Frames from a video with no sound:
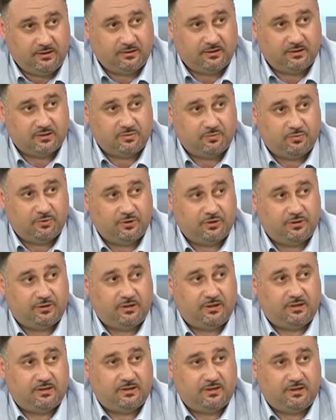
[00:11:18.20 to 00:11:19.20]
индекс больше
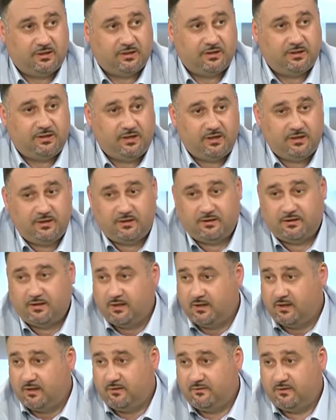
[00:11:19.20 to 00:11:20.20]
30 ожирения
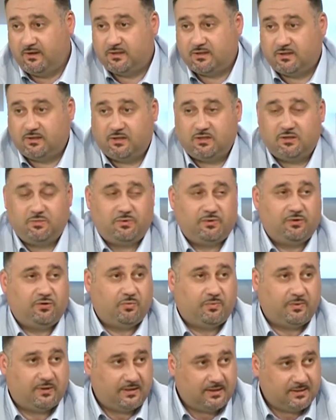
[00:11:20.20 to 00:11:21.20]
является даже
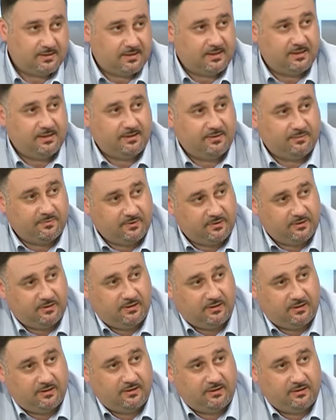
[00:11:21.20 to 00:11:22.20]
противопоказанием
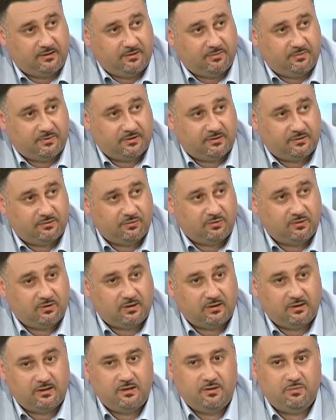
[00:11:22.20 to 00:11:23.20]
для этой процедуры.
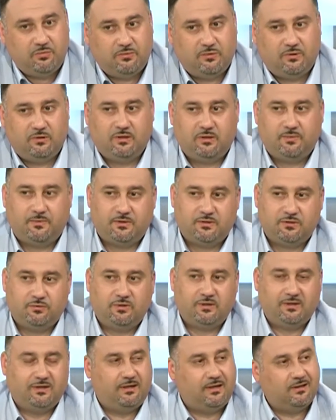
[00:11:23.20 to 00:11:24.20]
Она не, эта
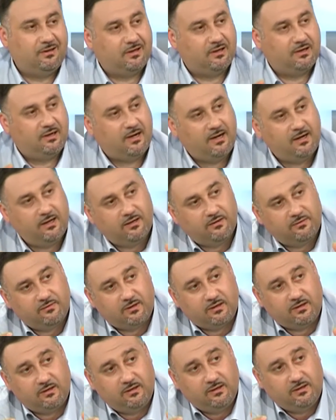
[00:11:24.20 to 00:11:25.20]
процедура для
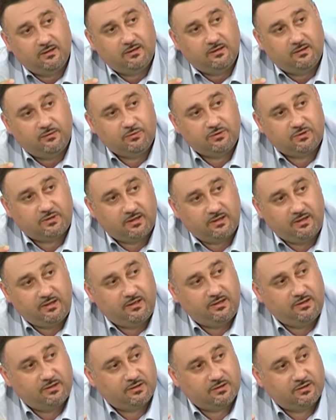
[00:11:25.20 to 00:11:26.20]
локального
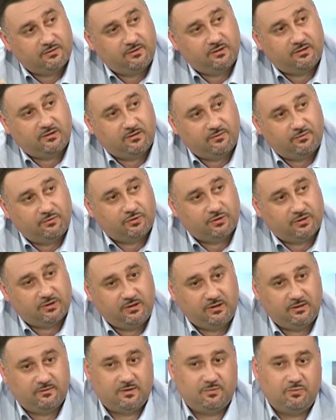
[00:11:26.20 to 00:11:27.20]
устранения жировых ловушек.
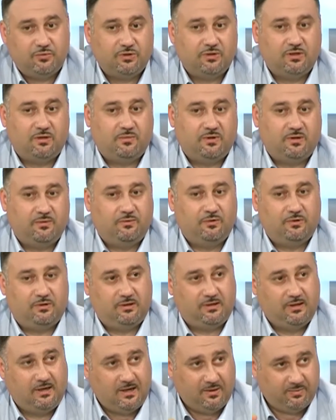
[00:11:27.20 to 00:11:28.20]
Невозможно
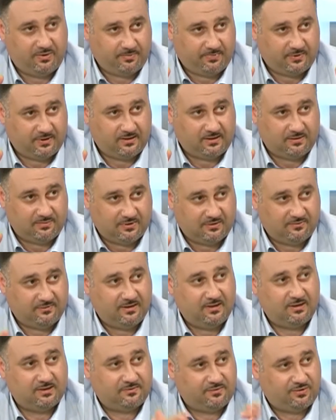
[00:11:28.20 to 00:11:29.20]
обработать препаратом все
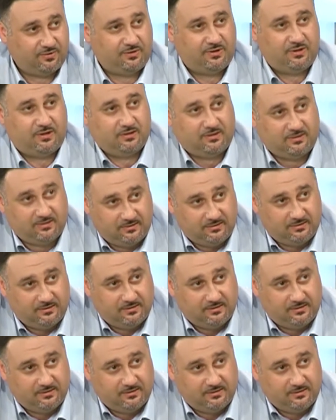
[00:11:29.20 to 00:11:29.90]
тело. все тело.